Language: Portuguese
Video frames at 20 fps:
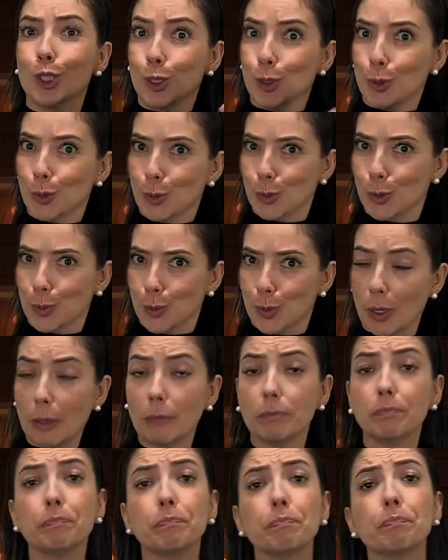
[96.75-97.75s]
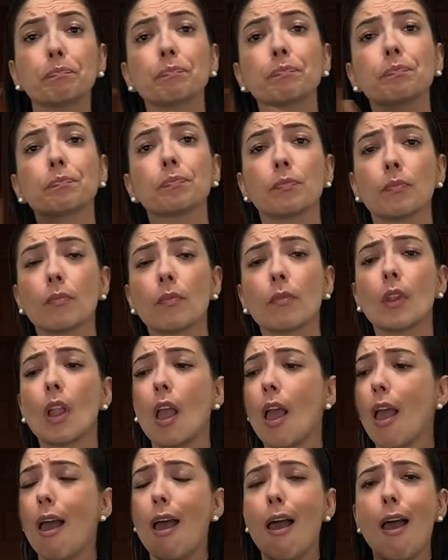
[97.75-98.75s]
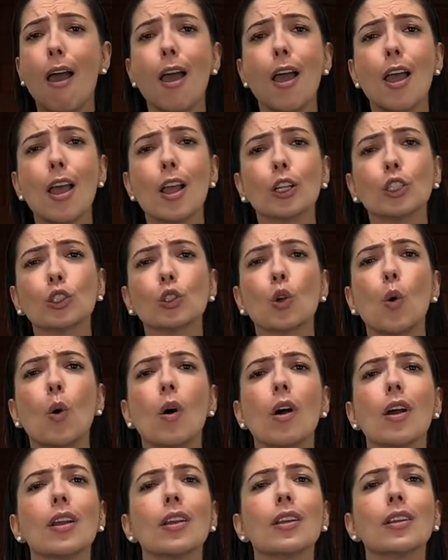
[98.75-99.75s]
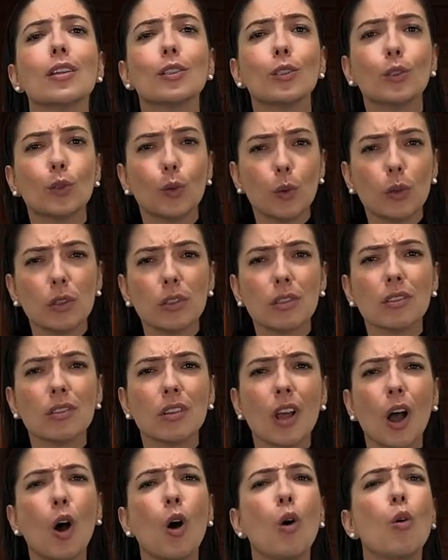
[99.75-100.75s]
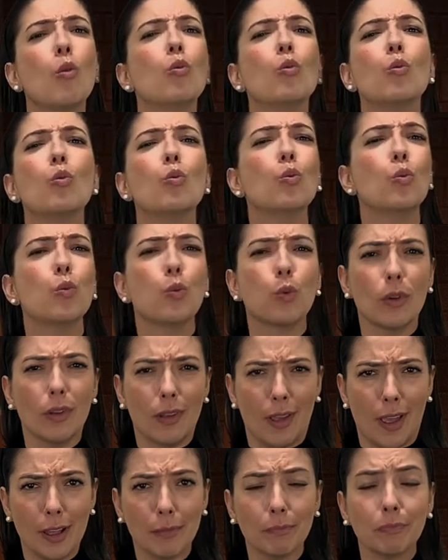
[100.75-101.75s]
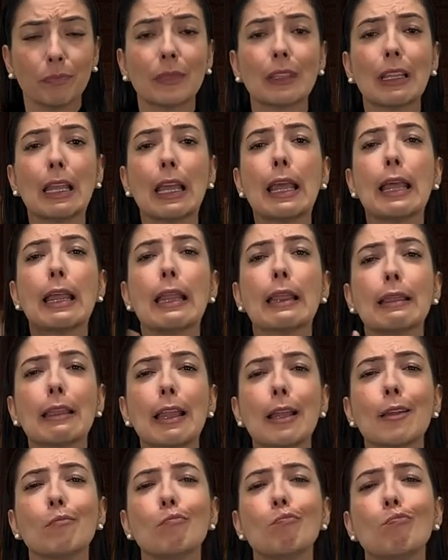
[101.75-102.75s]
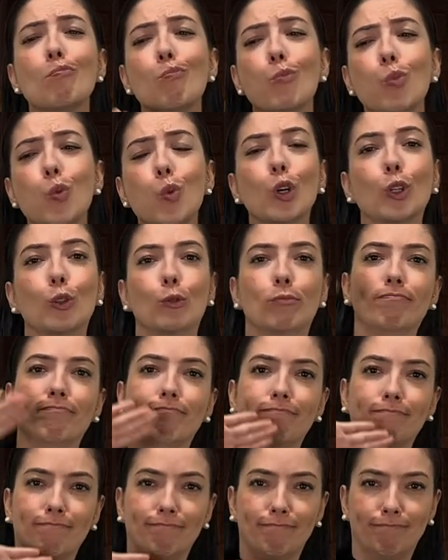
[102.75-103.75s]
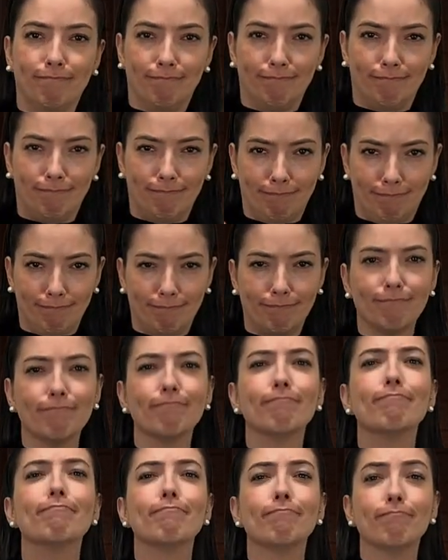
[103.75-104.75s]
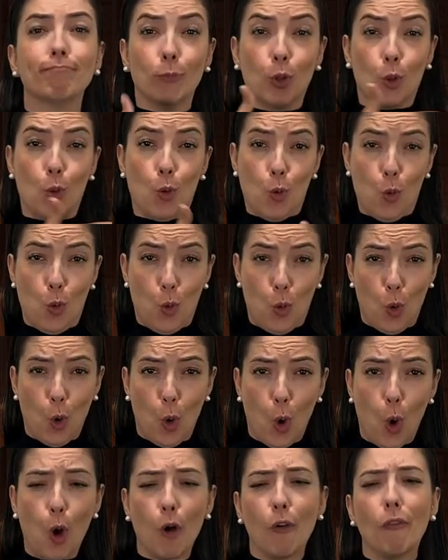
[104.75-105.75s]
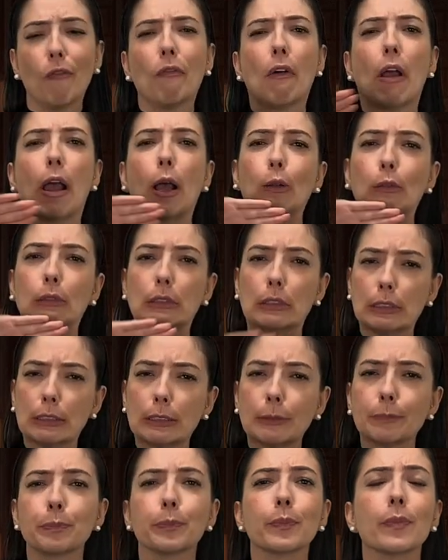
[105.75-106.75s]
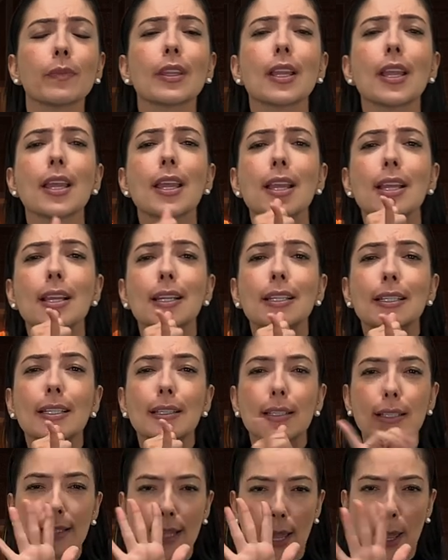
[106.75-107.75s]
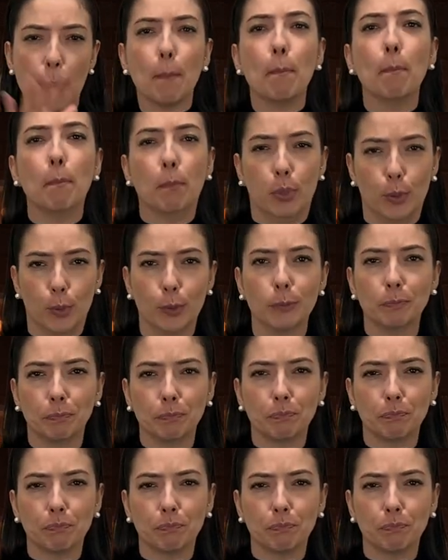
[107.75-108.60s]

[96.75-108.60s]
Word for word: Ela tem toda uma estrutura pronta em língua de sinais. Já a escola é inclusiva, ela tem muita coisa por trás que o governo fala, por exemplo.